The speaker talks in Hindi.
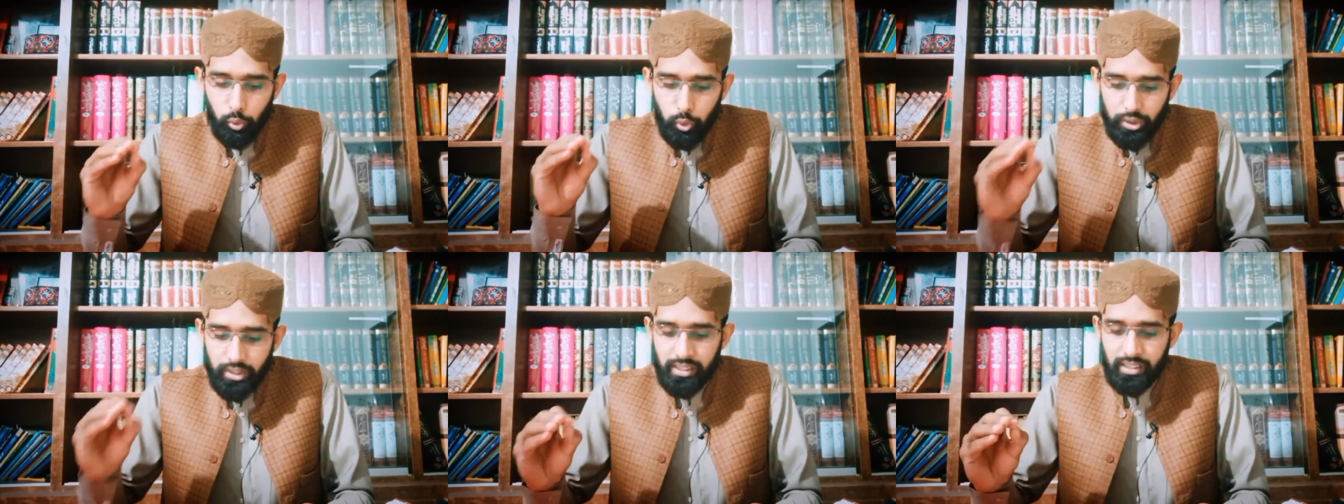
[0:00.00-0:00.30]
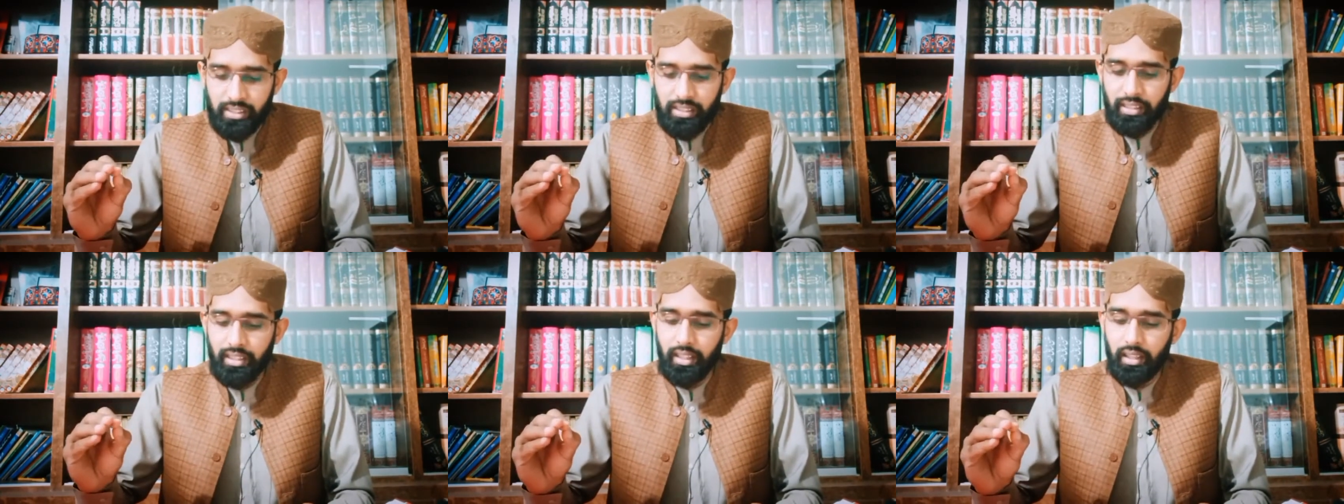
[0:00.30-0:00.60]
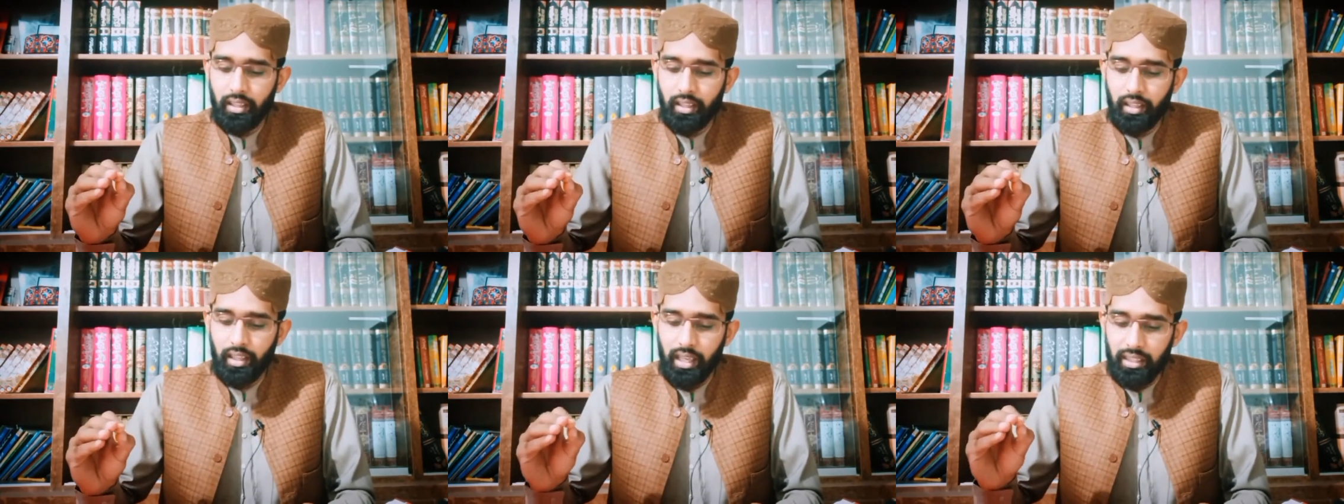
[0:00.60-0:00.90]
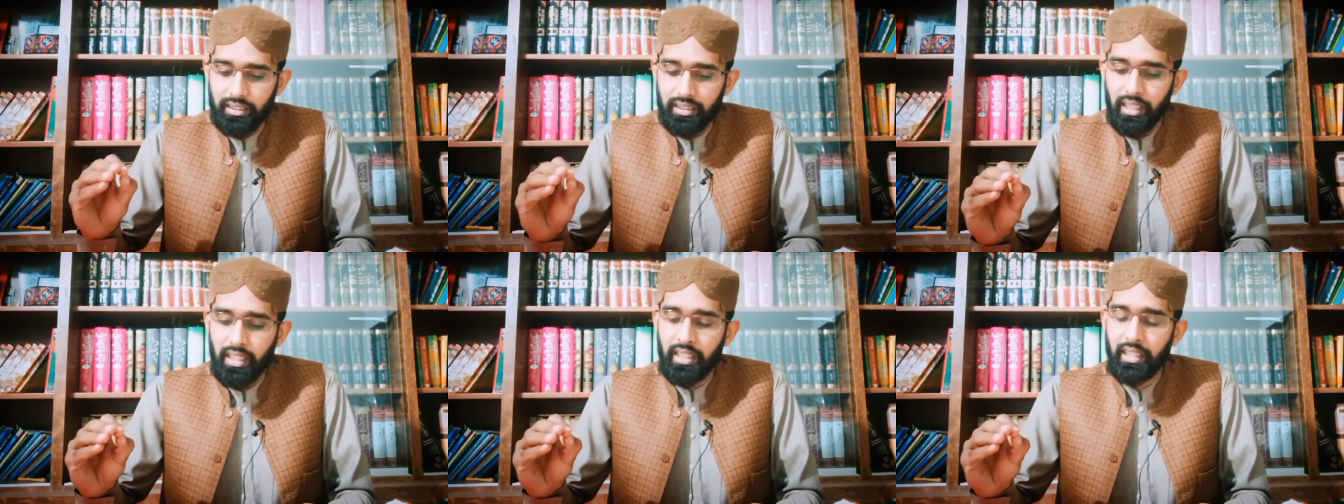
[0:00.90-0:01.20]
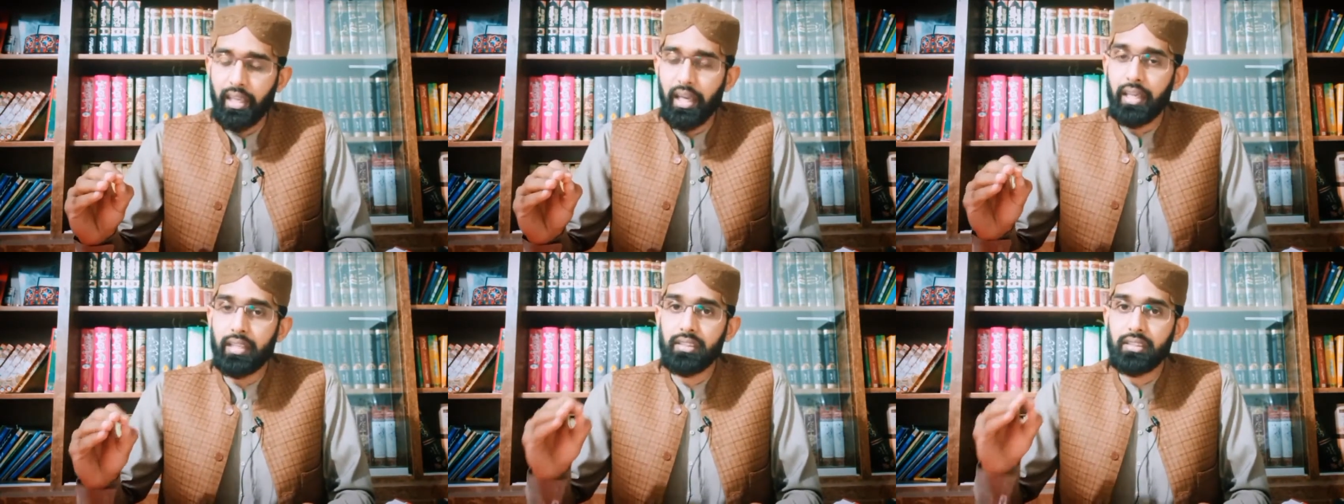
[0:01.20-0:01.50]
उस कत्ल
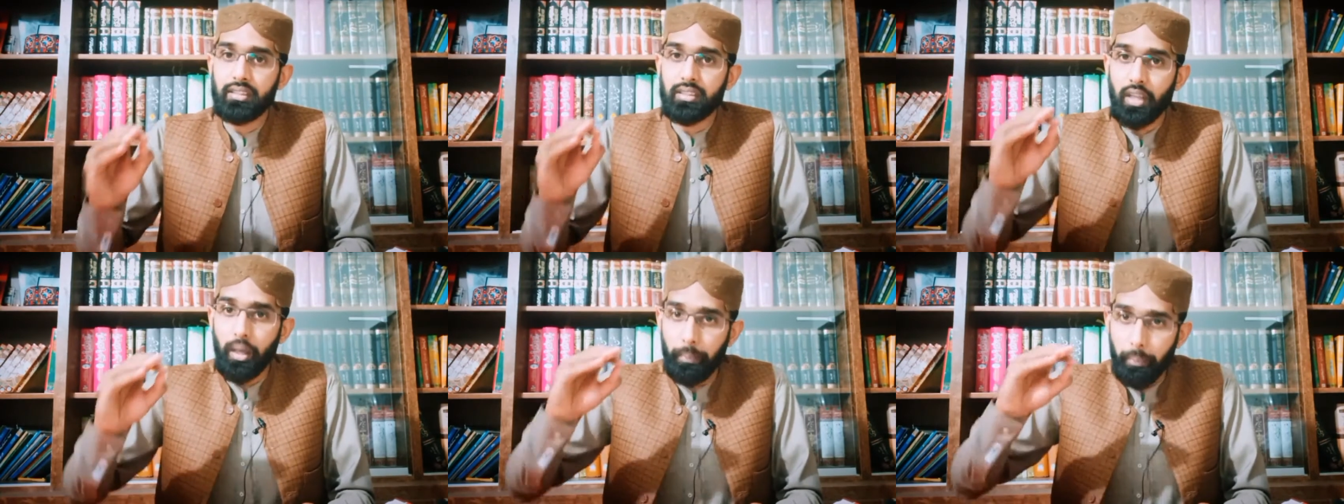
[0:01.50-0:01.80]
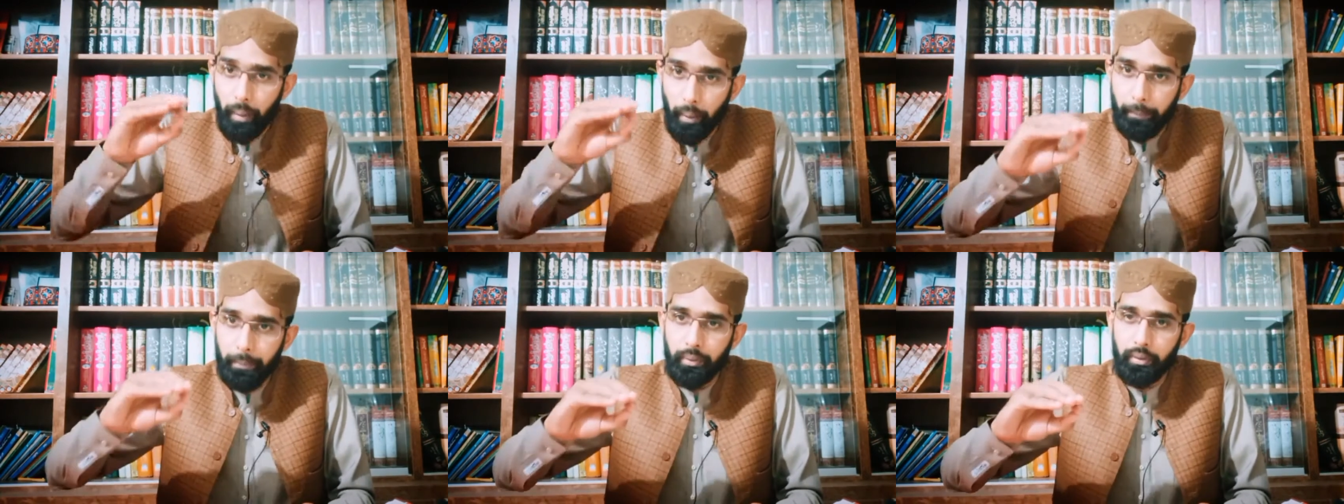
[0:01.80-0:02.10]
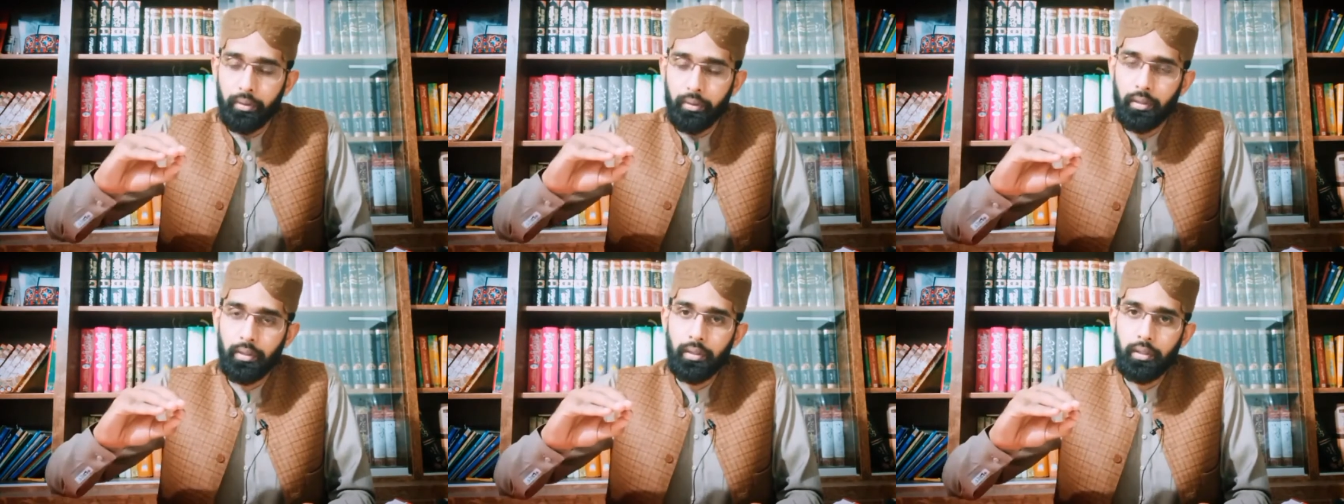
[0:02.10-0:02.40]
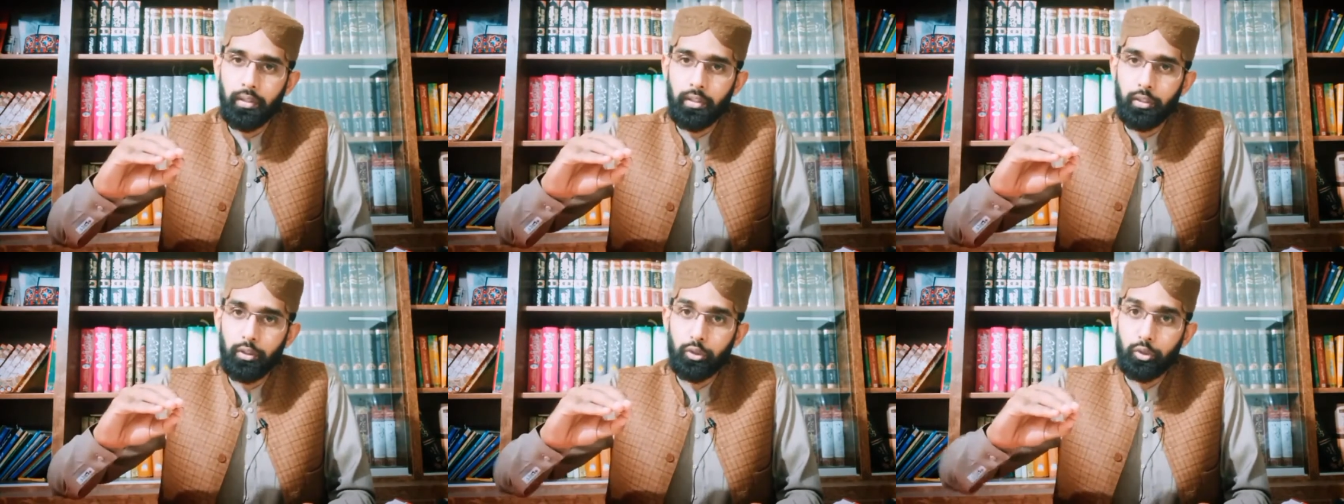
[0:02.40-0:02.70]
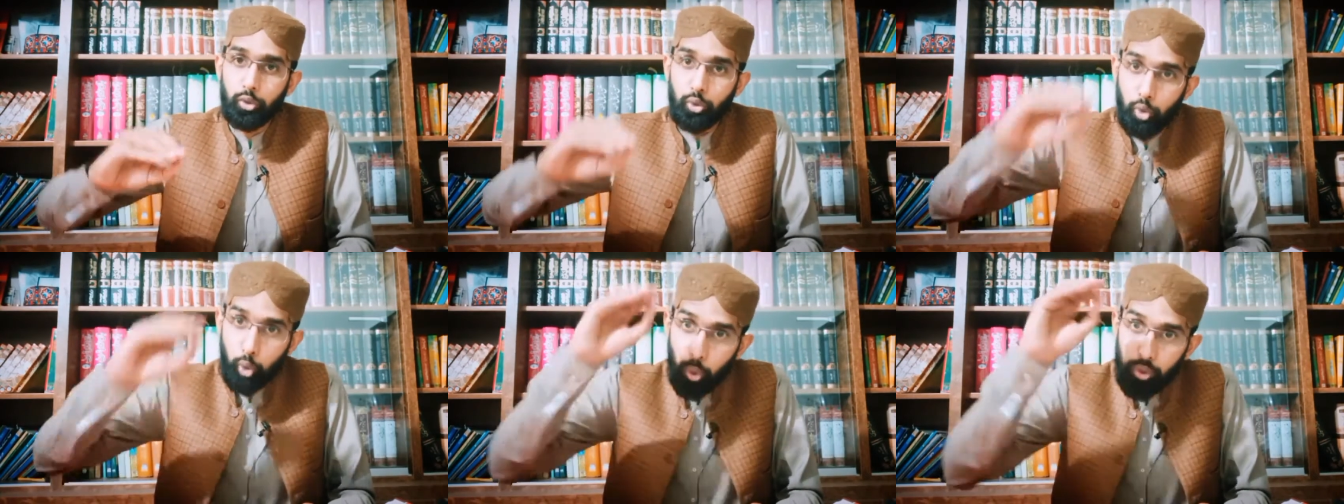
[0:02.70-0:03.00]
के सबब
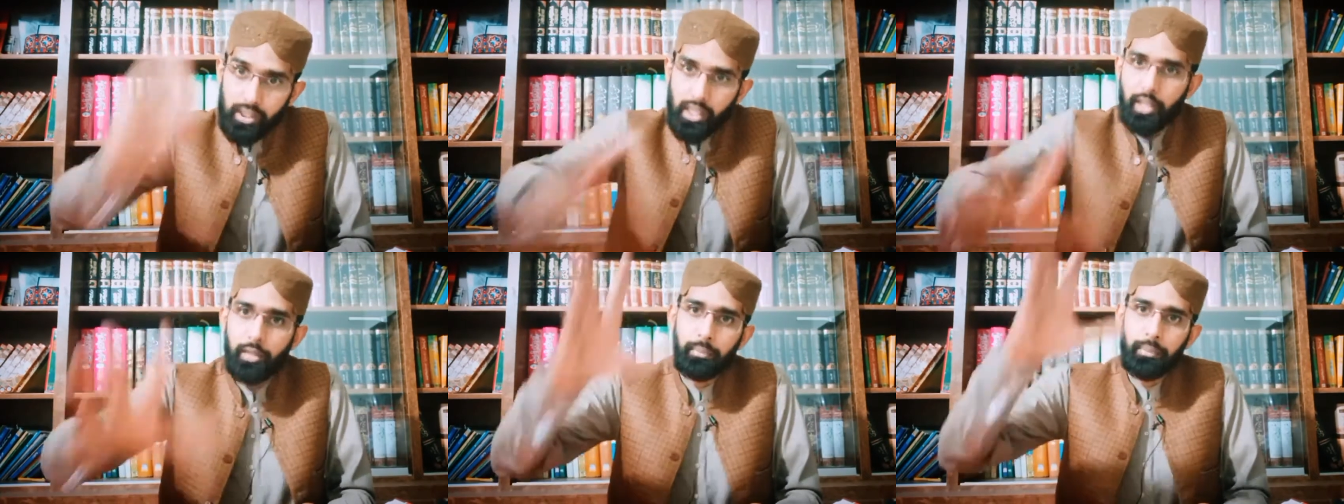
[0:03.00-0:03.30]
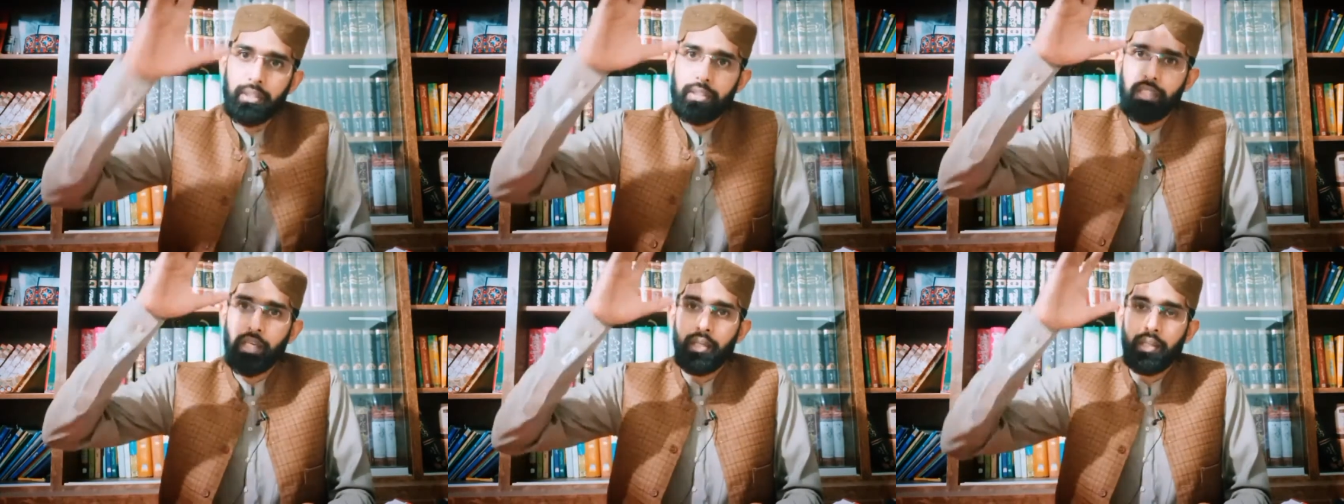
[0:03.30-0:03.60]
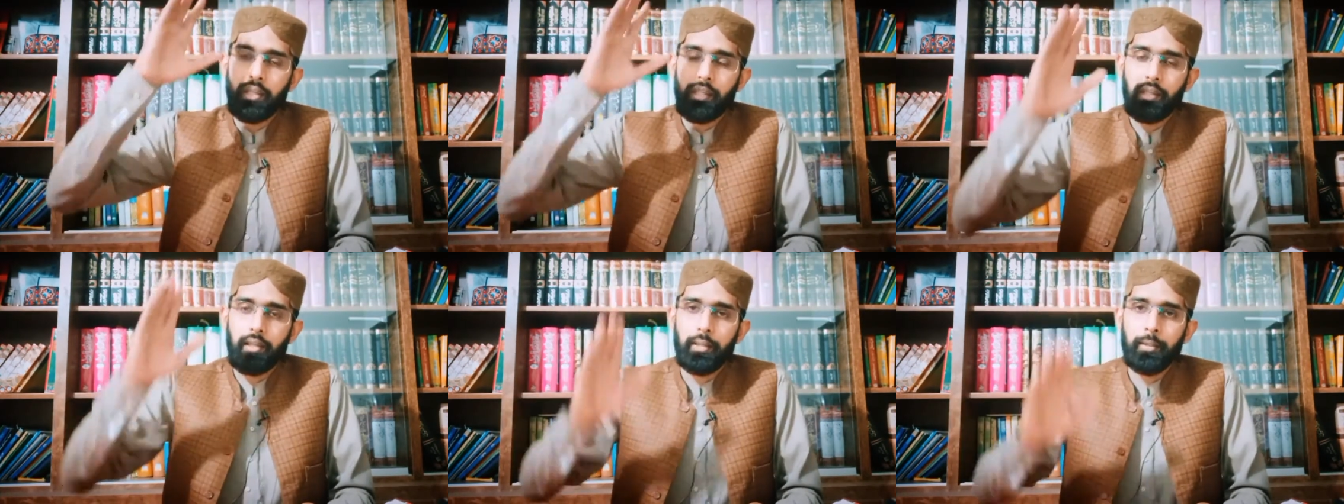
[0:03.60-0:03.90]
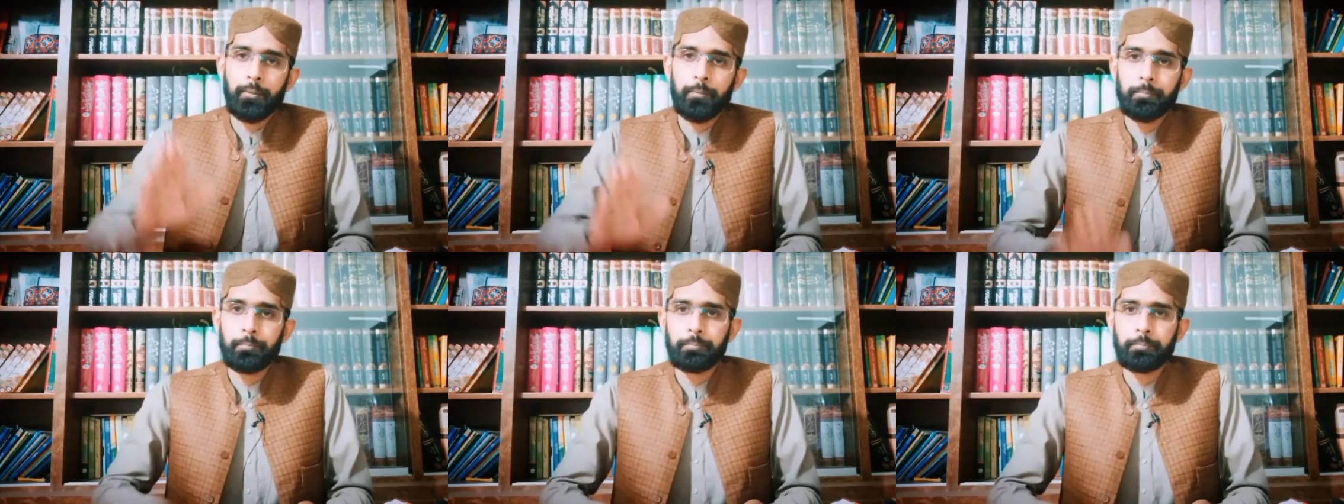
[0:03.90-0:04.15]
दोजख में जाएगा